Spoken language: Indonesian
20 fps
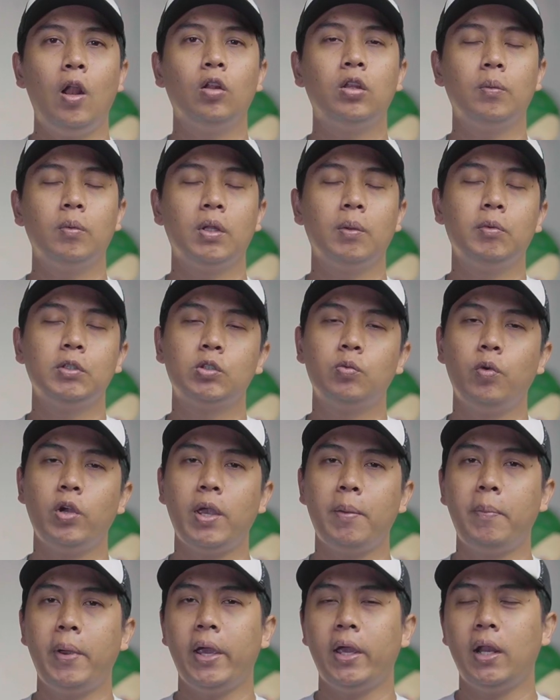Halo teman-teman
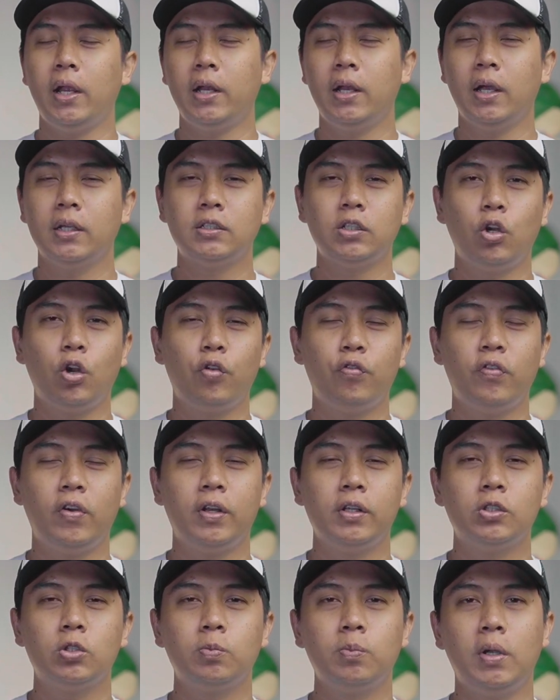semuanya, baik lagi dengan saya
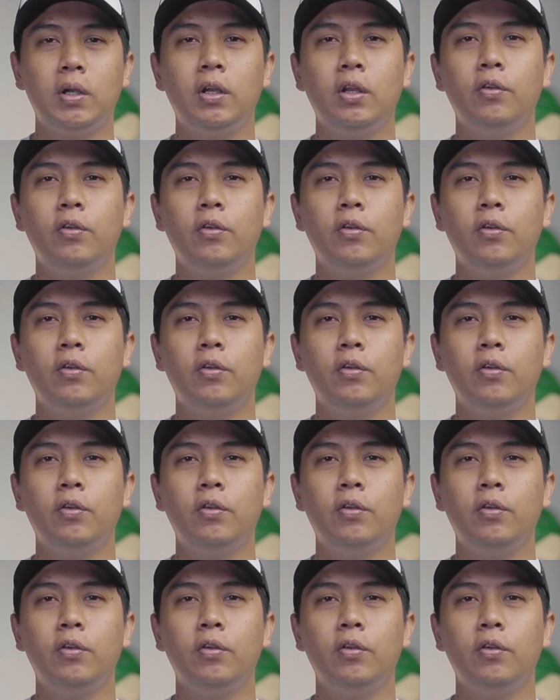Rifat Isman.